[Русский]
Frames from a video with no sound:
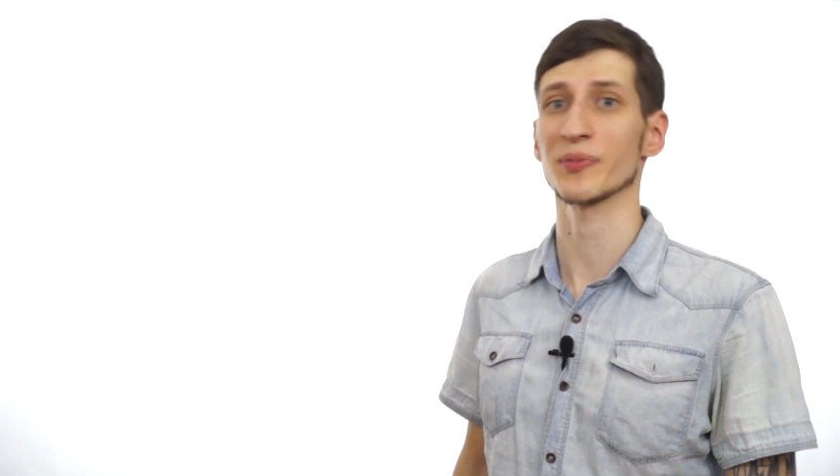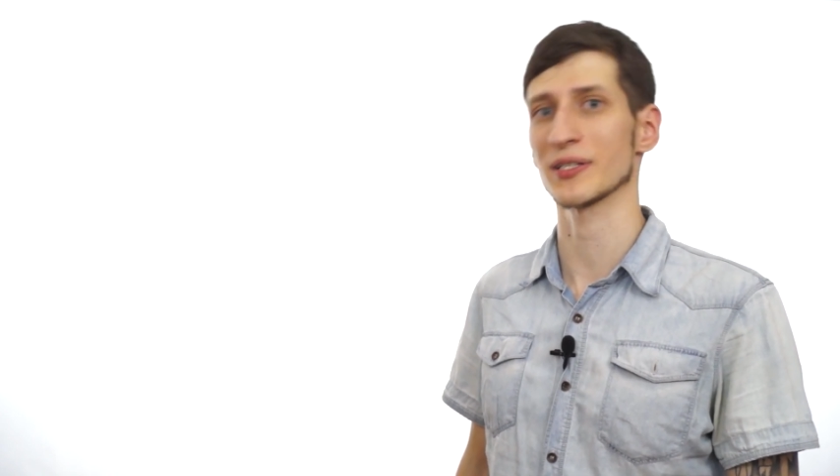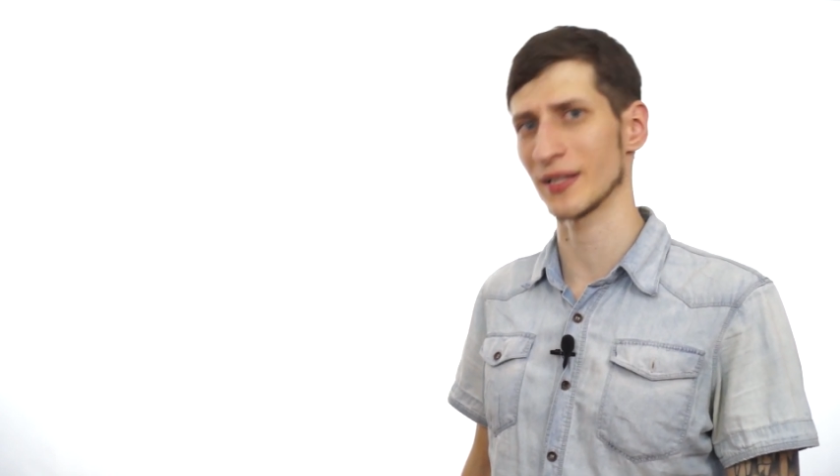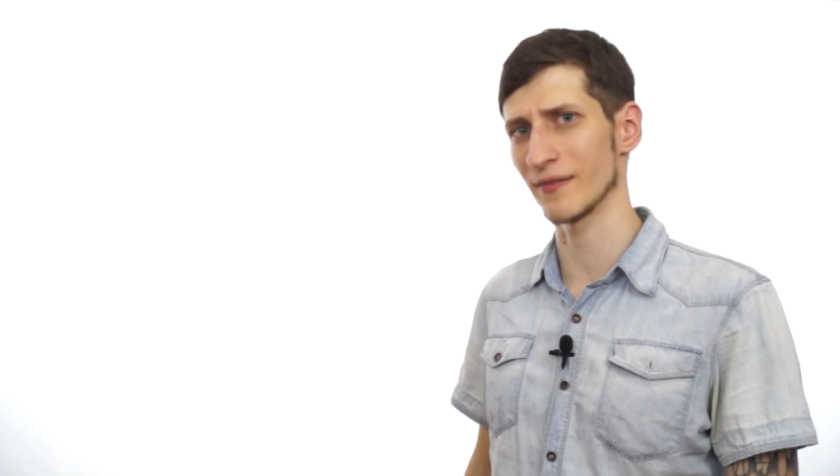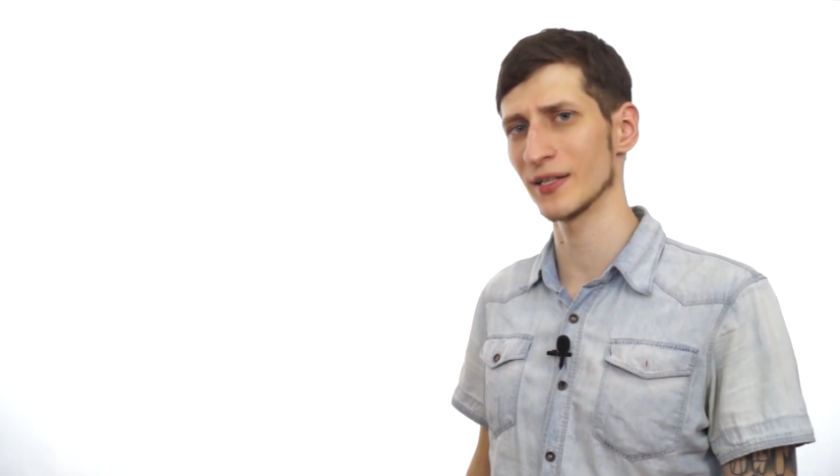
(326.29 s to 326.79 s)

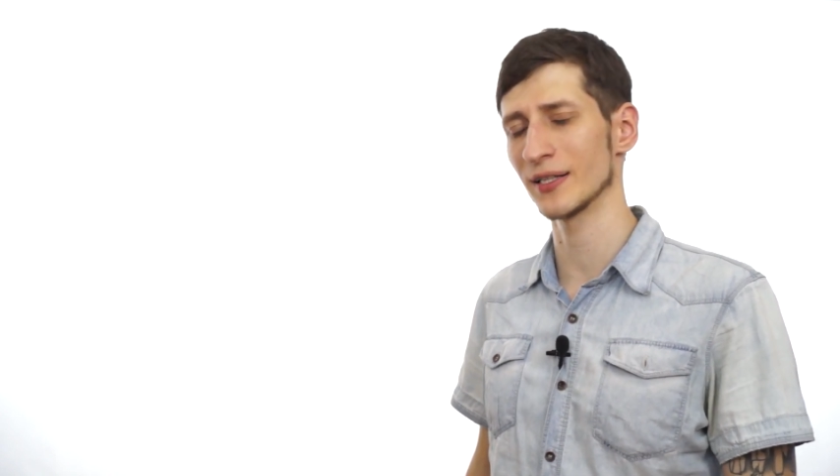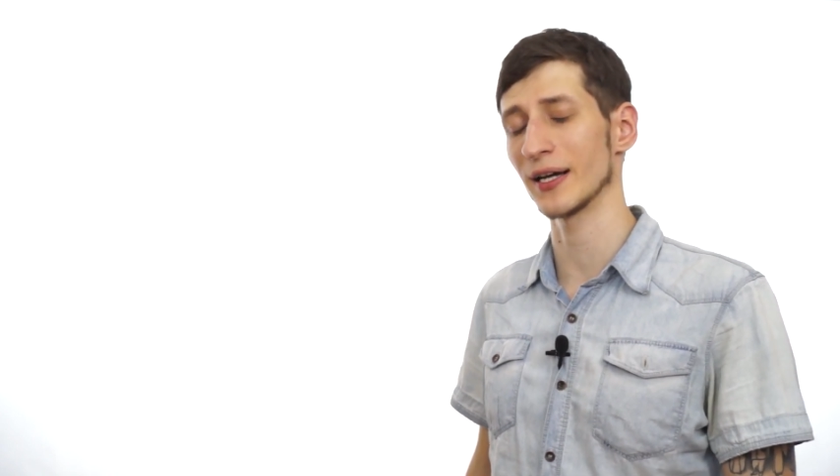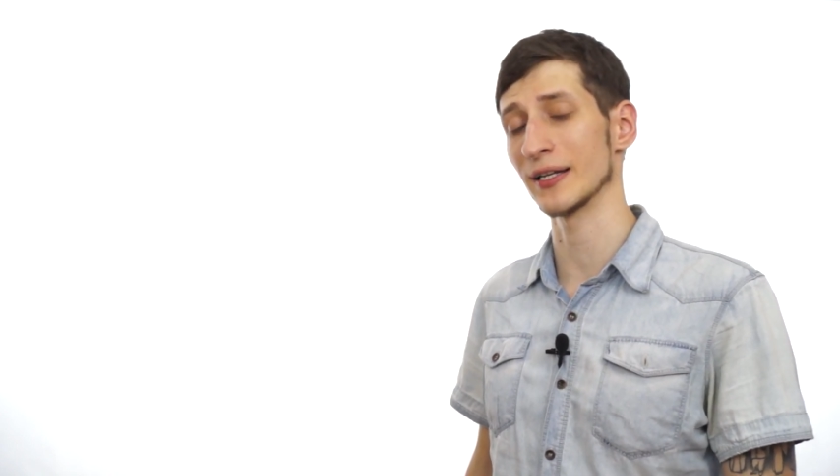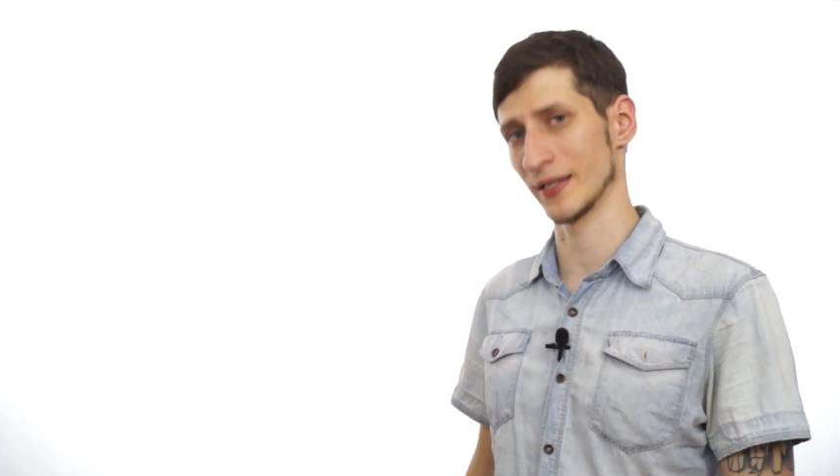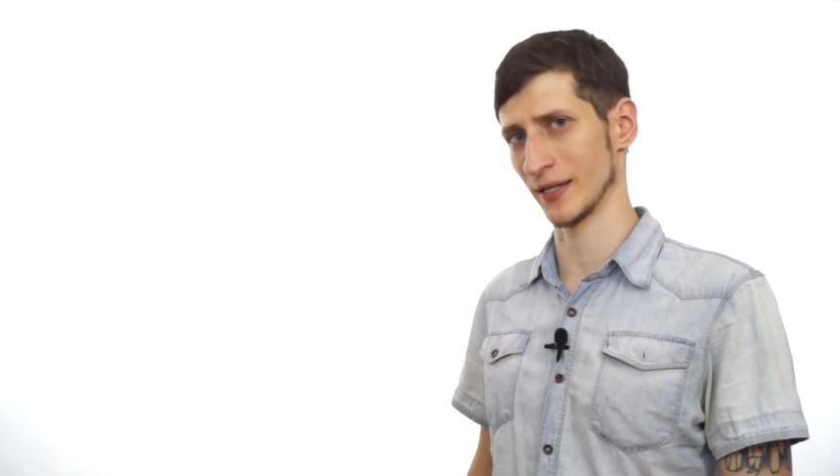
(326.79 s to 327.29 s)
поставленные
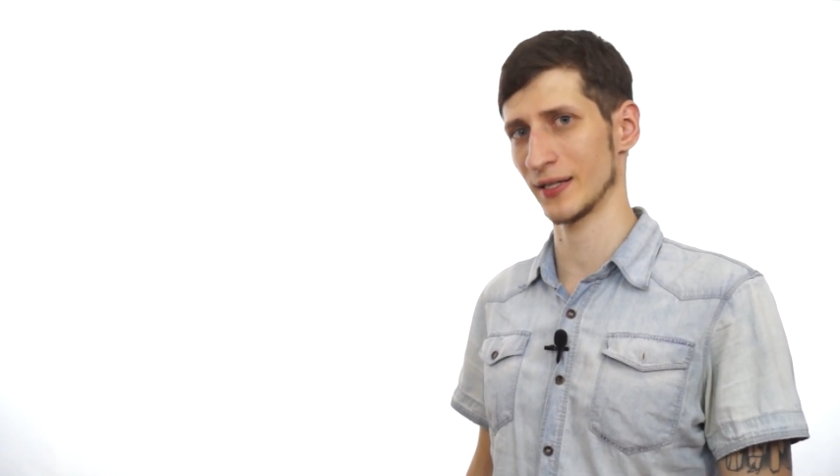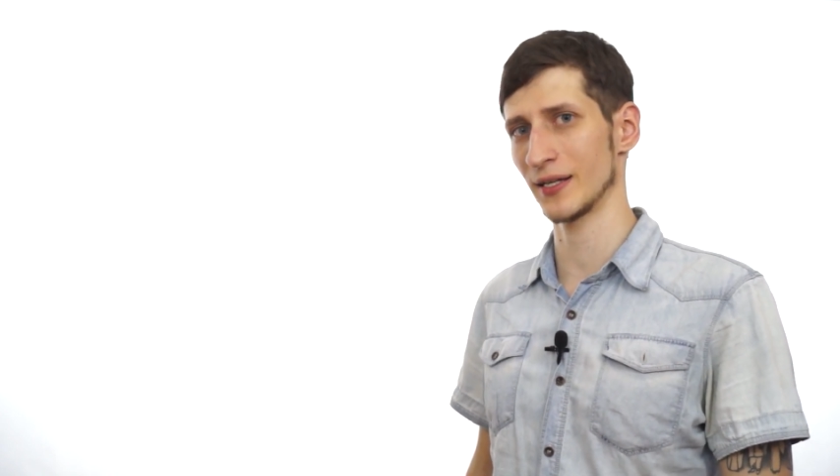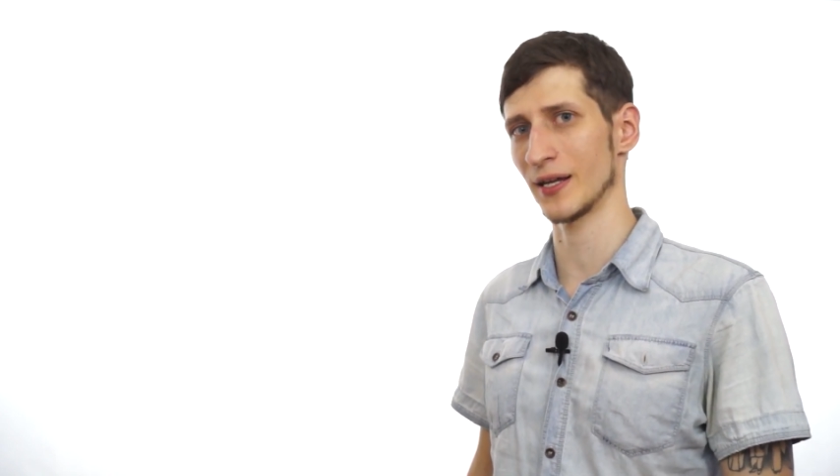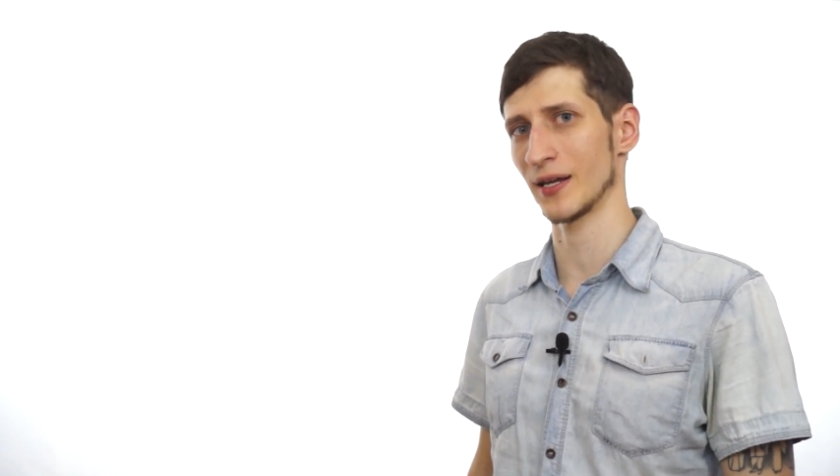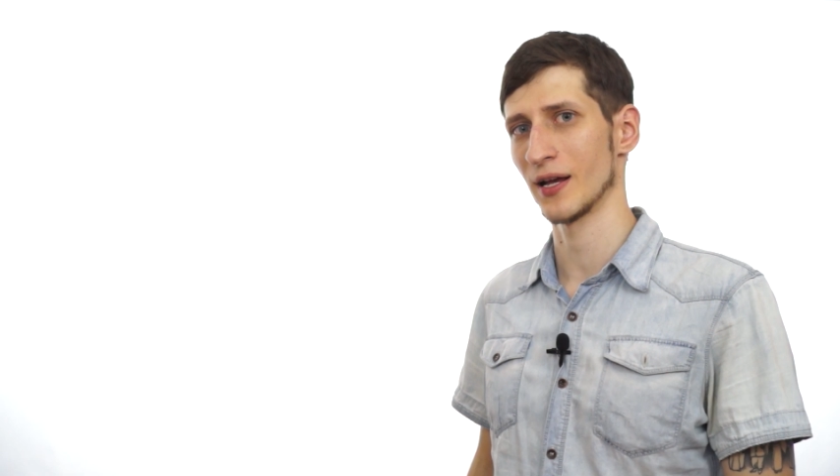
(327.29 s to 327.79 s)

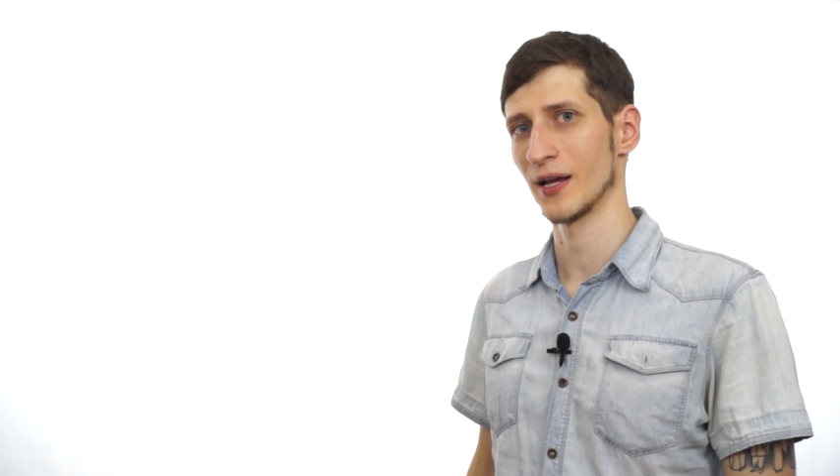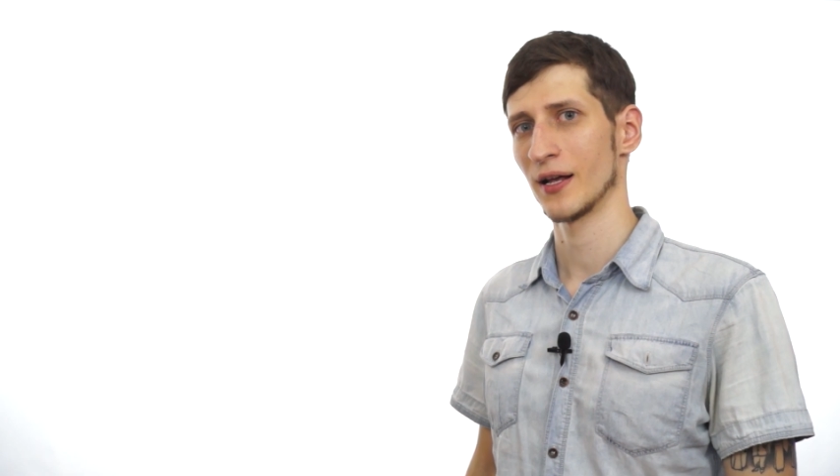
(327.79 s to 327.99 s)
олигархией,